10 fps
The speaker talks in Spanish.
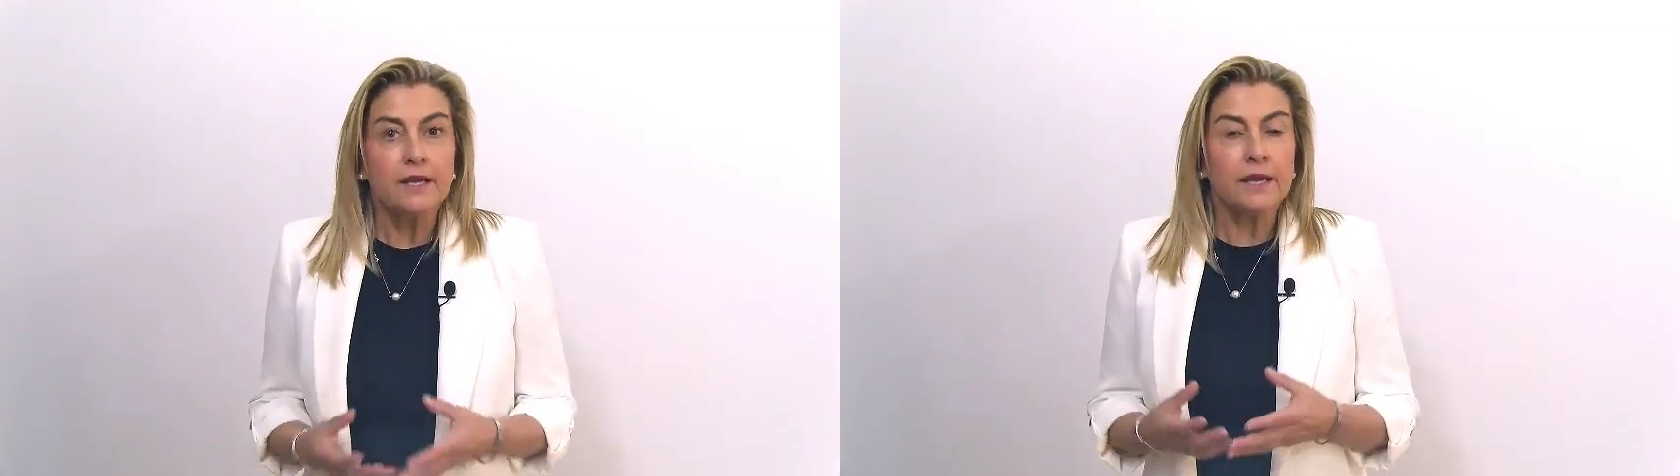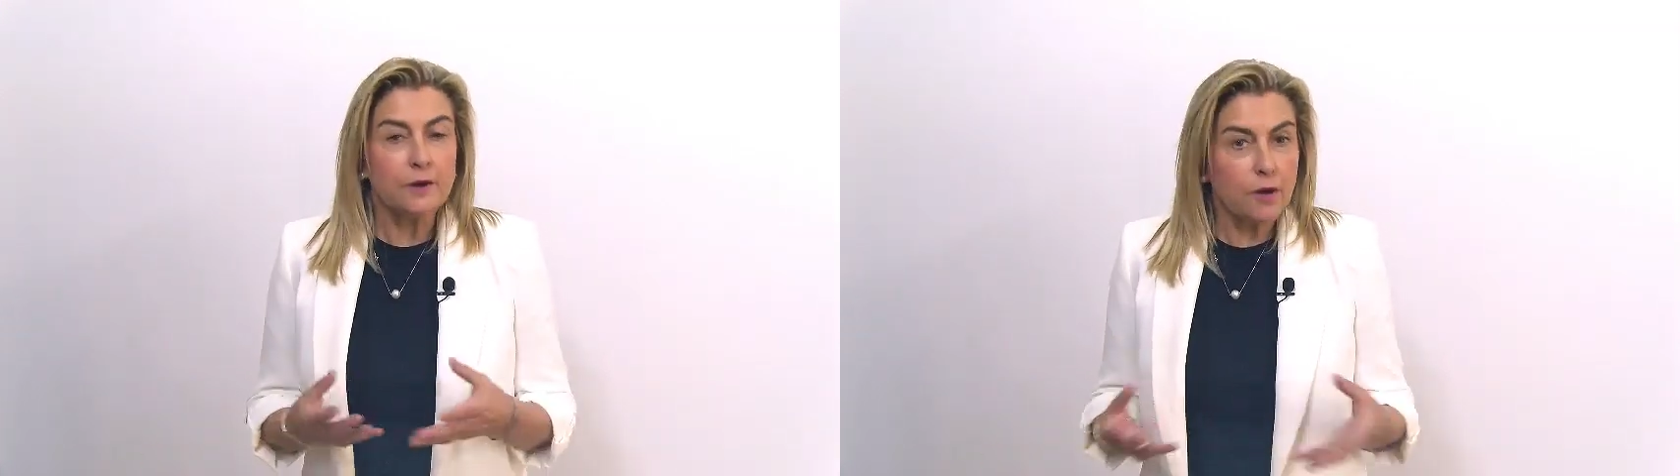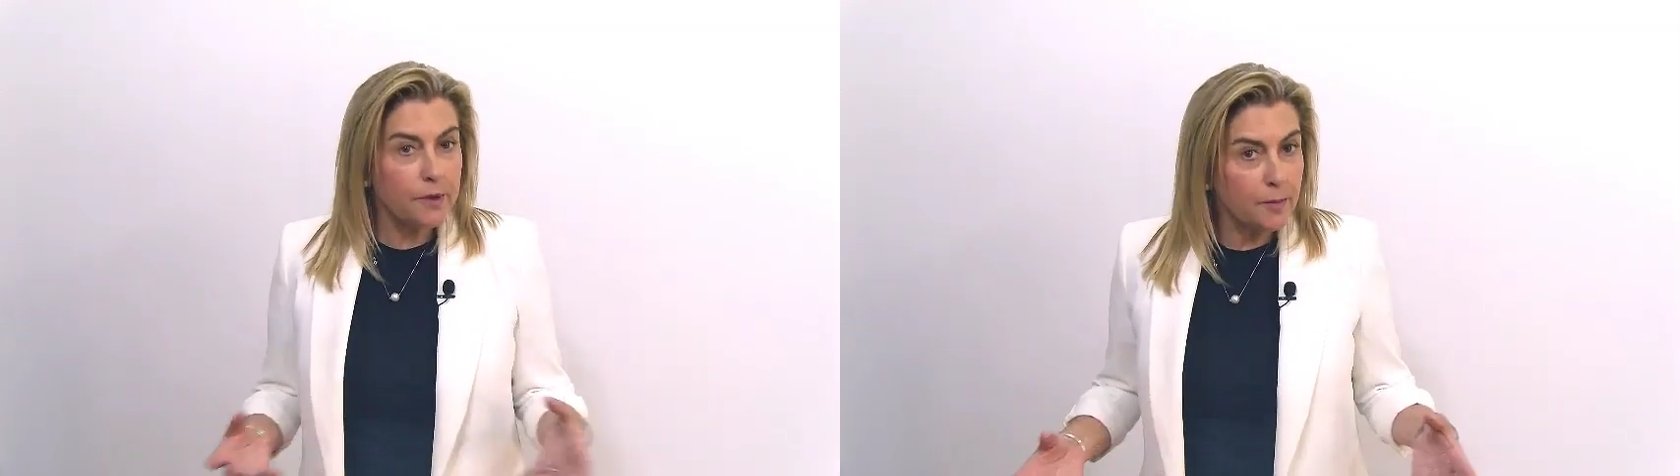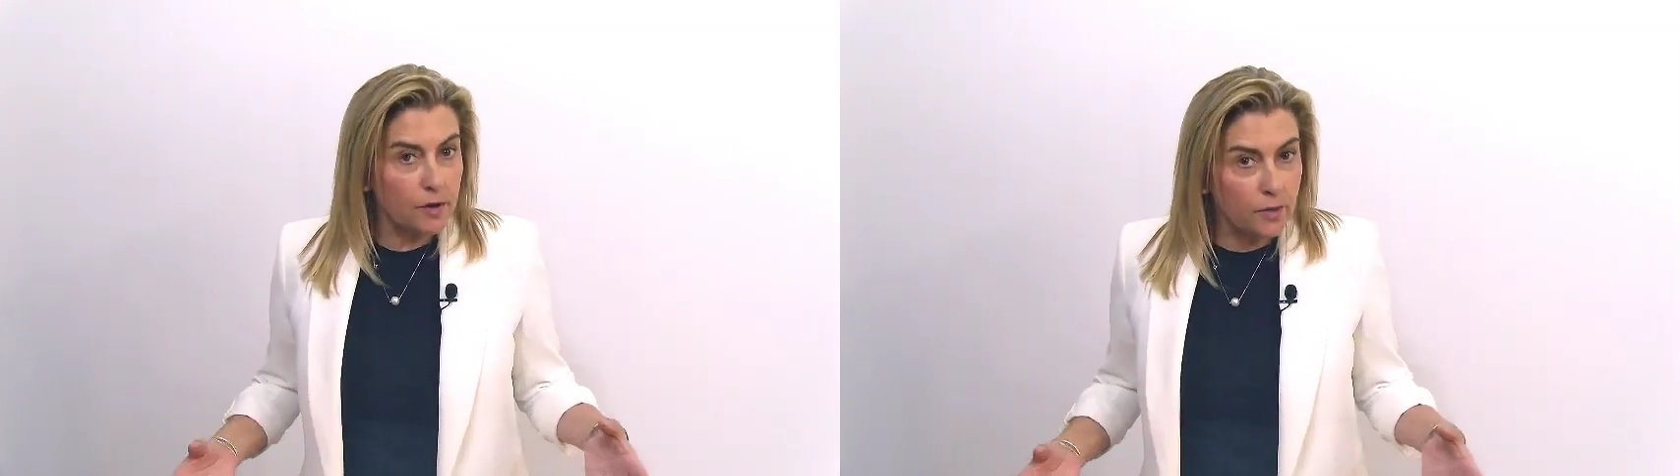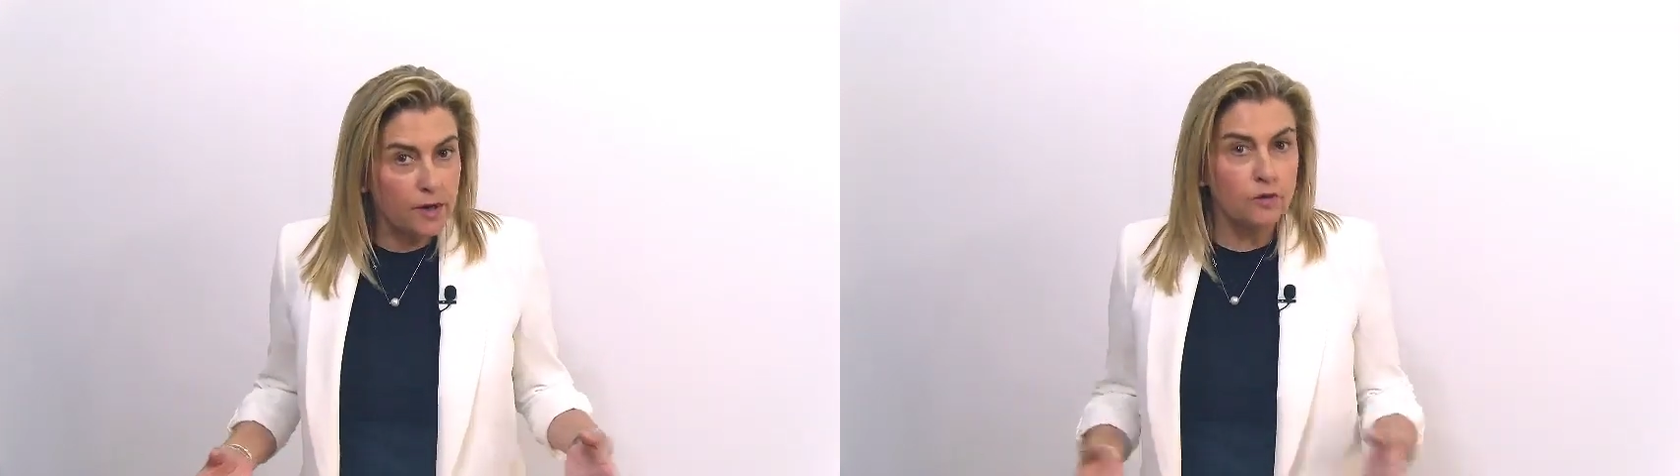el no haber
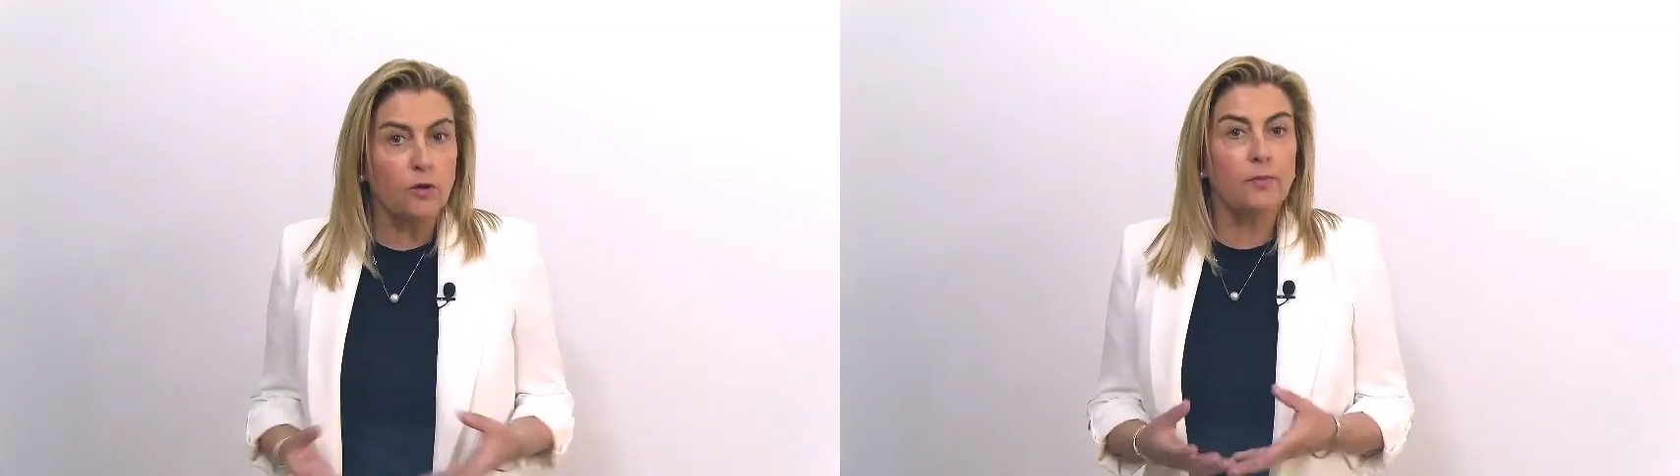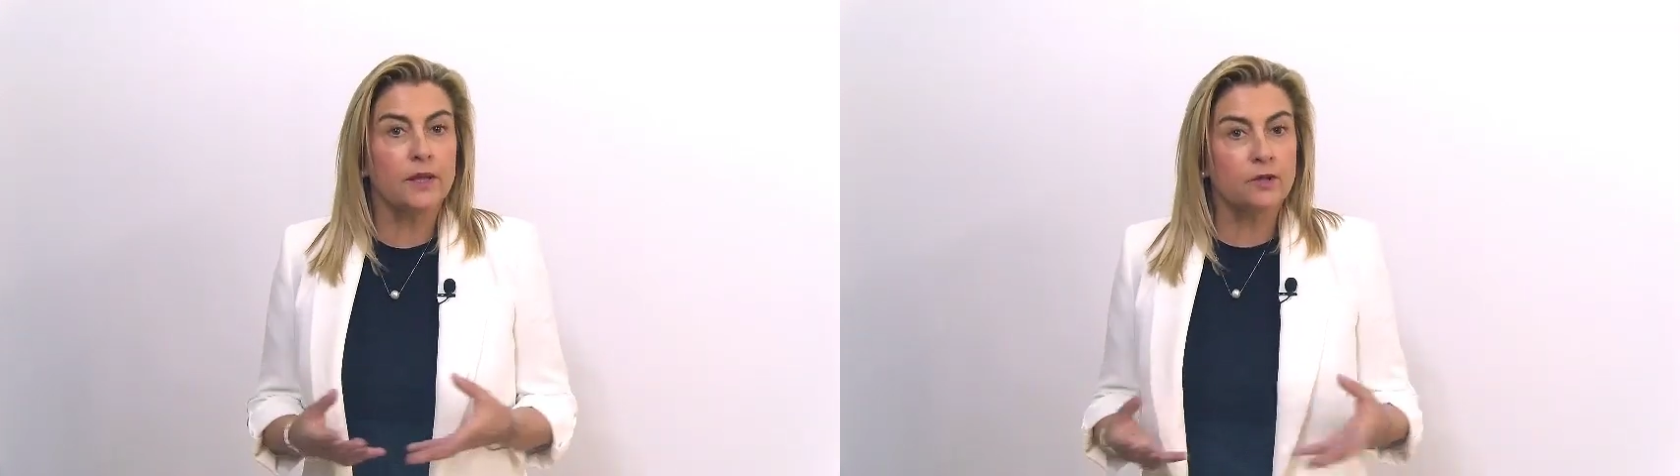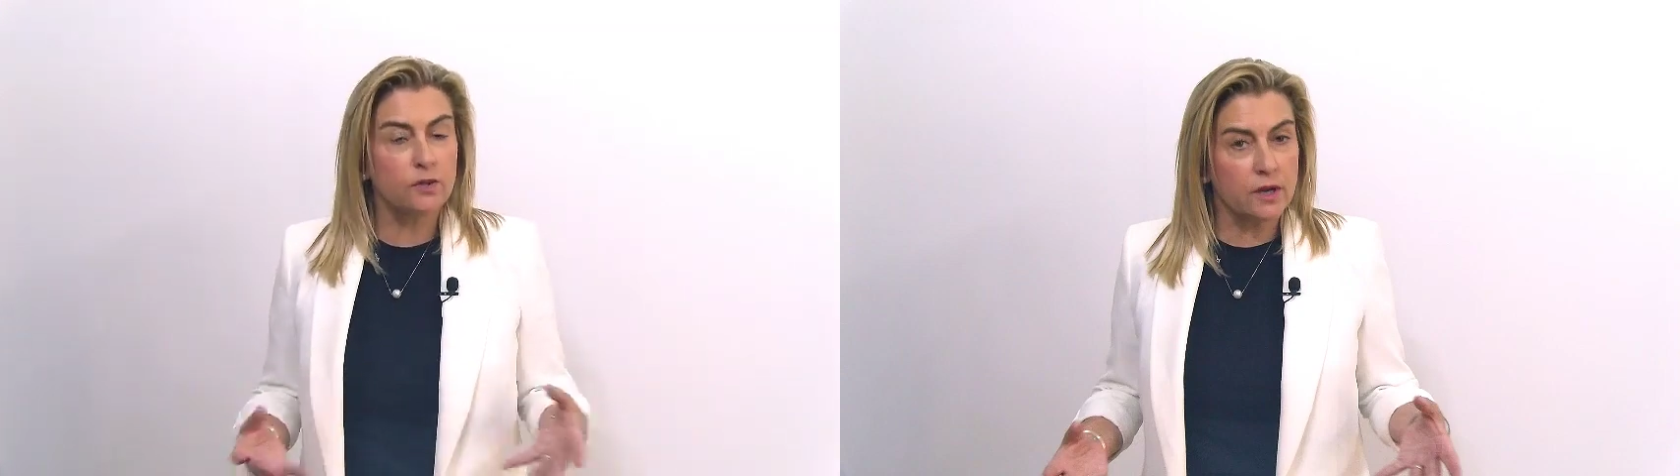aprobado el Plan de